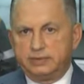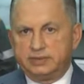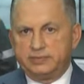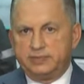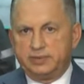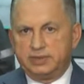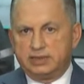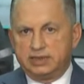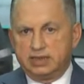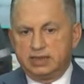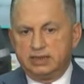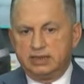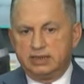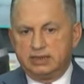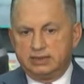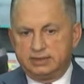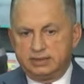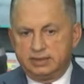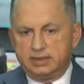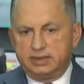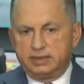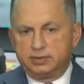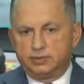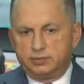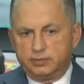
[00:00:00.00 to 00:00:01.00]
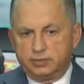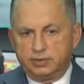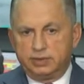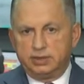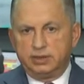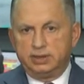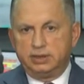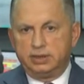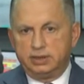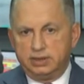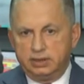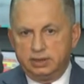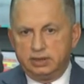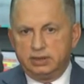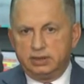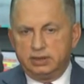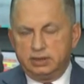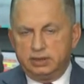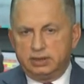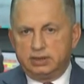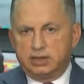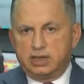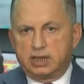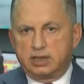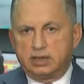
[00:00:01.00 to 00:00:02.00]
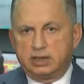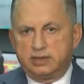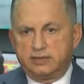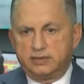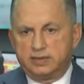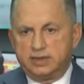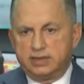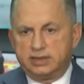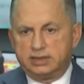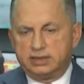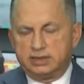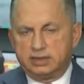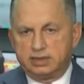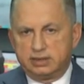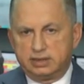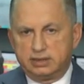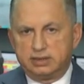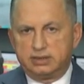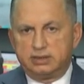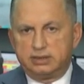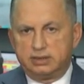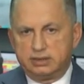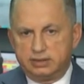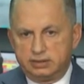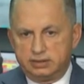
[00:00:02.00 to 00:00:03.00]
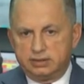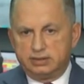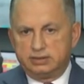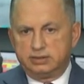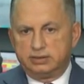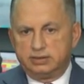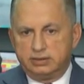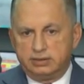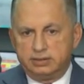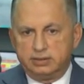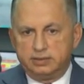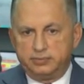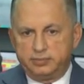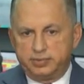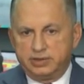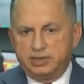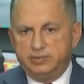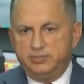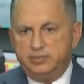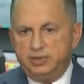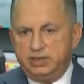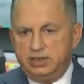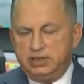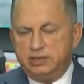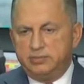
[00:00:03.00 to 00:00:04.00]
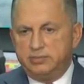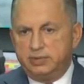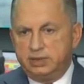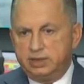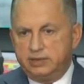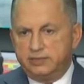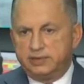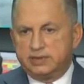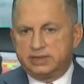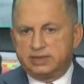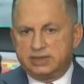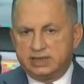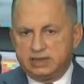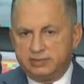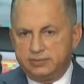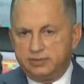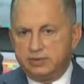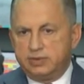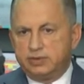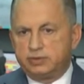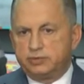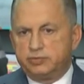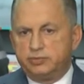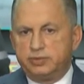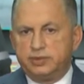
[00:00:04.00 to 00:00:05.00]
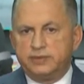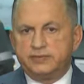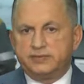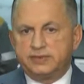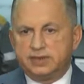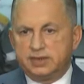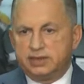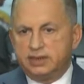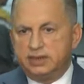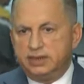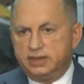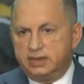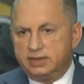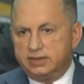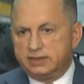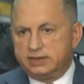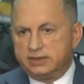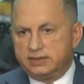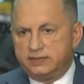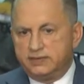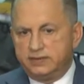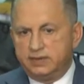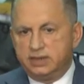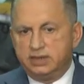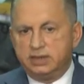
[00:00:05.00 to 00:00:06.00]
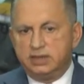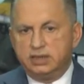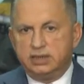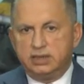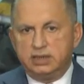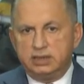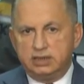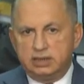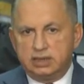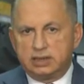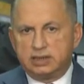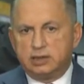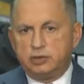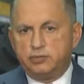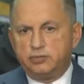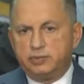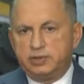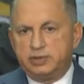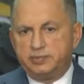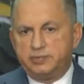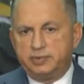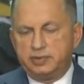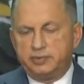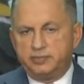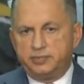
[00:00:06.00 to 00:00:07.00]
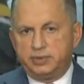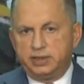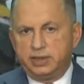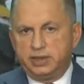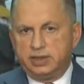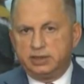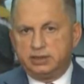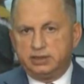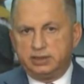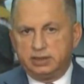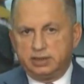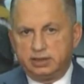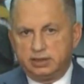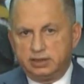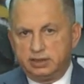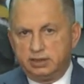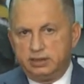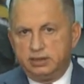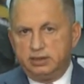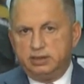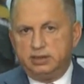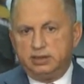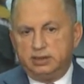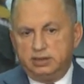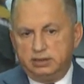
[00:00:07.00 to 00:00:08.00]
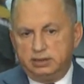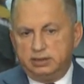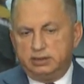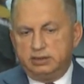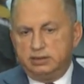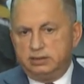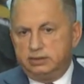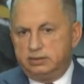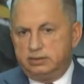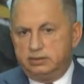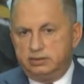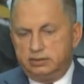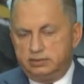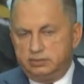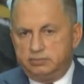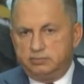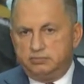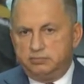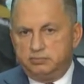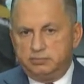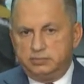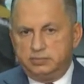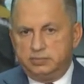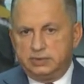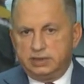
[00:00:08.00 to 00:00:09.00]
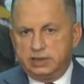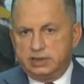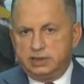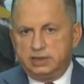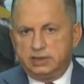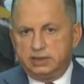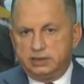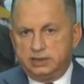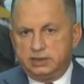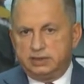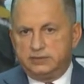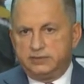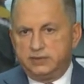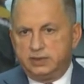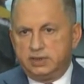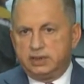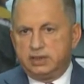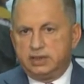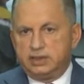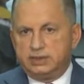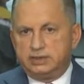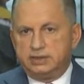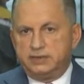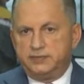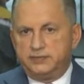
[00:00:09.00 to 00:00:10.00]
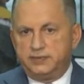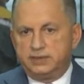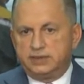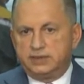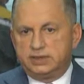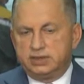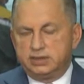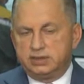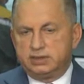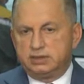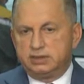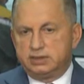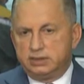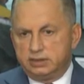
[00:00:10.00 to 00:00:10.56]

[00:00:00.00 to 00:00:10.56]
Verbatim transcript: э, специальности, которые, как говорится, э, применимы и востребованы, особенно в строительстве, на крупных предприятиях, э, на них действительно есть дефицит